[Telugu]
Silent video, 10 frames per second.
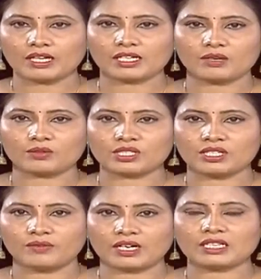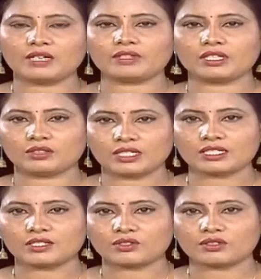భారీగా వచ్చి వనదేవతలను
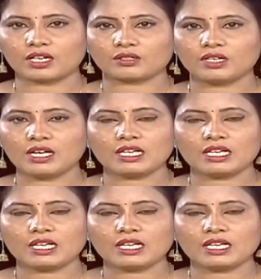దర్శించుకున్నారు